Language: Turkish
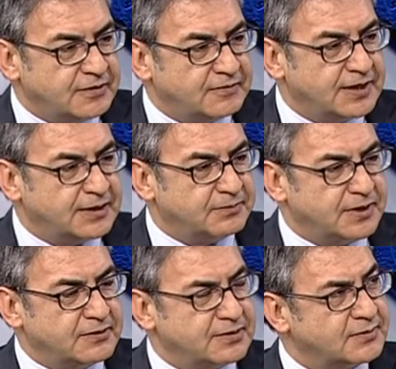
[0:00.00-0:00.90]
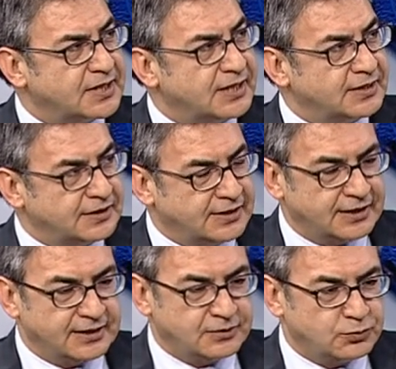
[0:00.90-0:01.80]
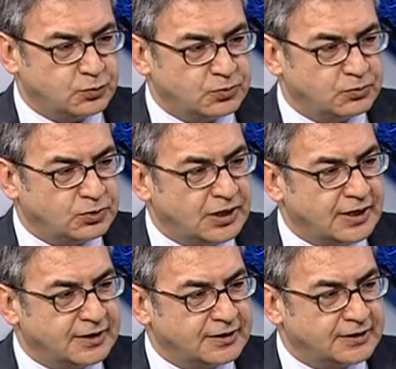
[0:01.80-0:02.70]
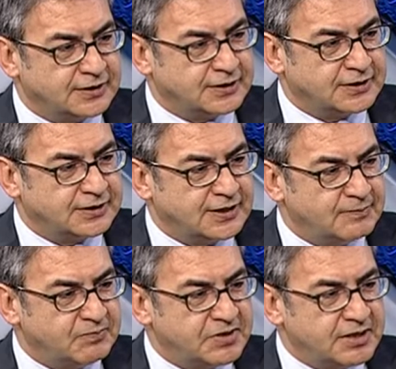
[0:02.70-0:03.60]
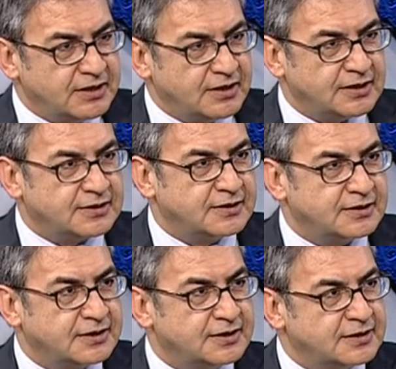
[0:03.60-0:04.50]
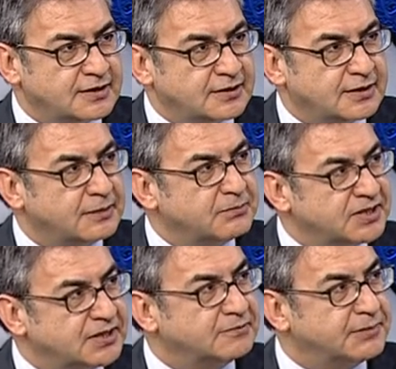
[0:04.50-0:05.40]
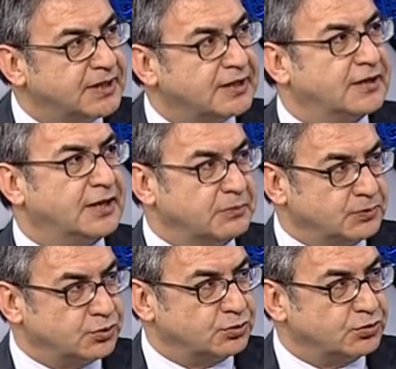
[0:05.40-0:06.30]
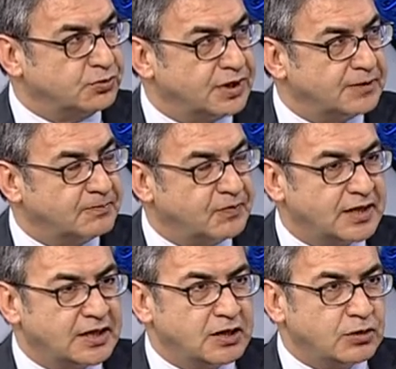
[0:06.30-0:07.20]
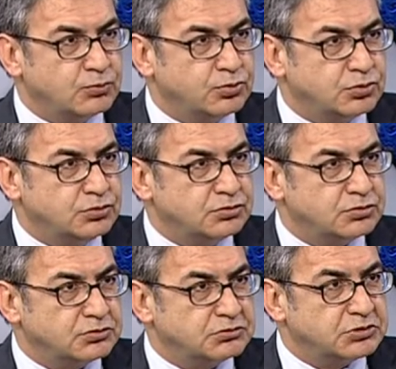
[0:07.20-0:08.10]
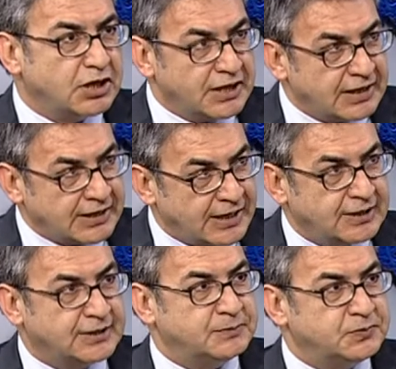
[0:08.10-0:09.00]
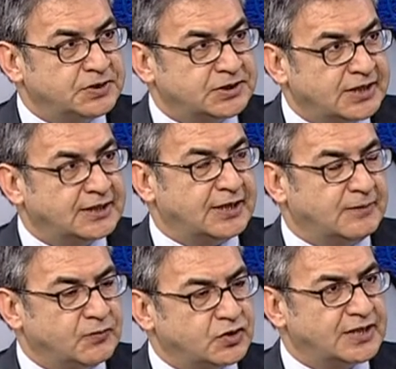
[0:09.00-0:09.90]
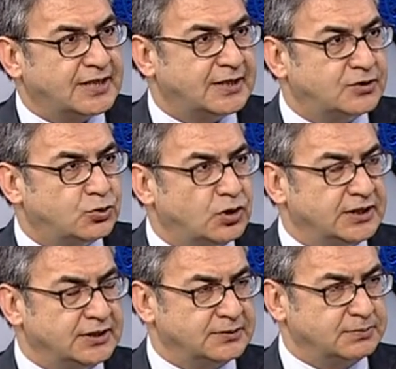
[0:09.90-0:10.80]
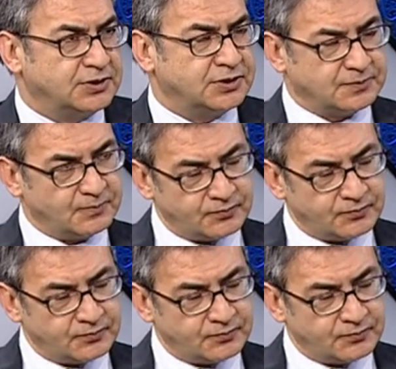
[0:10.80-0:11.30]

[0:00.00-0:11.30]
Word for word: ve mevsimsel etkilerden tümüyle arındırdığında aslında istenilen bir ivme yakalanmamış durumda. Bu aya geldiğimizde de zaten şöyledir Barış.